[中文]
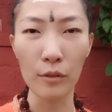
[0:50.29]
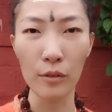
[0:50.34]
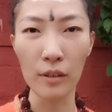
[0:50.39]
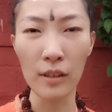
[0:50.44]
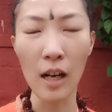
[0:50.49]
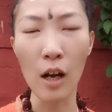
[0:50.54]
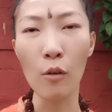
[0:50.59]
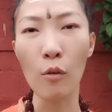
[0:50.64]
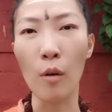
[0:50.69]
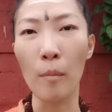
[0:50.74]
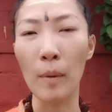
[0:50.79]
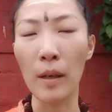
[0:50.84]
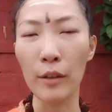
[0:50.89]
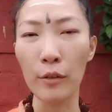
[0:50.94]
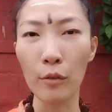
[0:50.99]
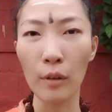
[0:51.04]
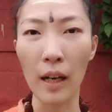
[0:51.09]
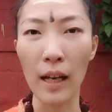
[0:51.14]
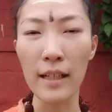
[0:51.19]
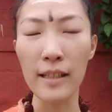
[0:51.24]
让我们
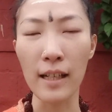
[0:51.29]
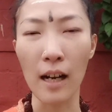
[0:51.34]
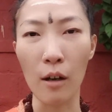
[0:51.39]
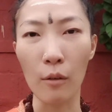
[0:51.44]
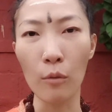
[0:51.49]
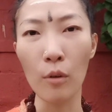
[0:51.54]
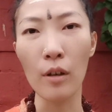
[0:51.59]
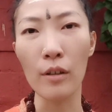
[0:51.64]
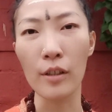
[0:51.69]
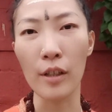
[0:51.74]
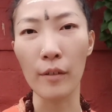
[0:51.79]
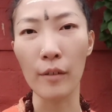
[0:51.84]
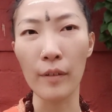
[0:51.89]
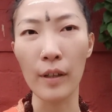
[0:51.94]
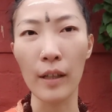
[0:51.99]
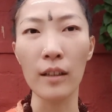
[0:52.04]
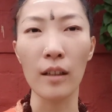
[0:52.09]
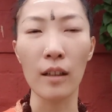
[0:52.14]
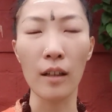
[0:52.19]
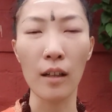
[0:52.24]
用来掌握成
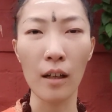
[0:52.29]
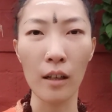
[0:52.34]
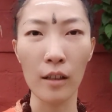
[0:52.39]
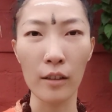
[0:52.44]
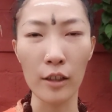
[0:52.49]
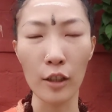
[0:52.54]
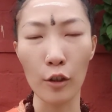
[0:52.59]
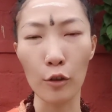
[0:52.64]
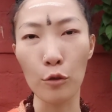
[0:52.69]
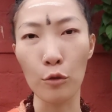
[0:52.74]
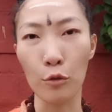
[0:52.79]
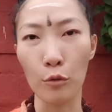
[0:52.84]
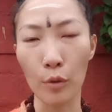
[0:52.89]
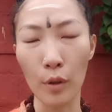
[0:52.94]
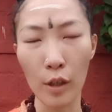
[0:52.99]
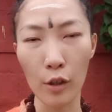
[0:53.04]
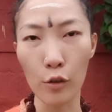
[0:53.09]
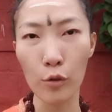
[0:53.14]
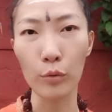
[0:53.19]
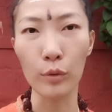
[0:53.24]
为啊这个许
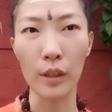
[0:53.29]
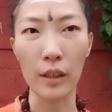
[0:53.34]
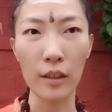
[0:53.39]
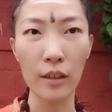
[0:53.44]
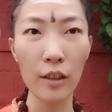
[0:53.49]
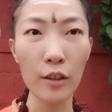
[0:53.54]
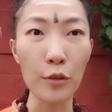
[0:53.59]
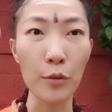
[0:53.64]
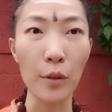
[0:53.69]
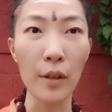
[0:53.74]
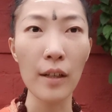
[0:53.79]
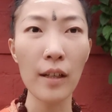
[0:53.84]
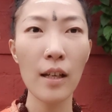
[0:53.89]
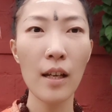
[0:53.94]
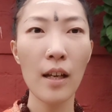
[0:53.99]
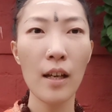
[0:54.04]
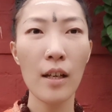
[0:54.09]
愿术的科学。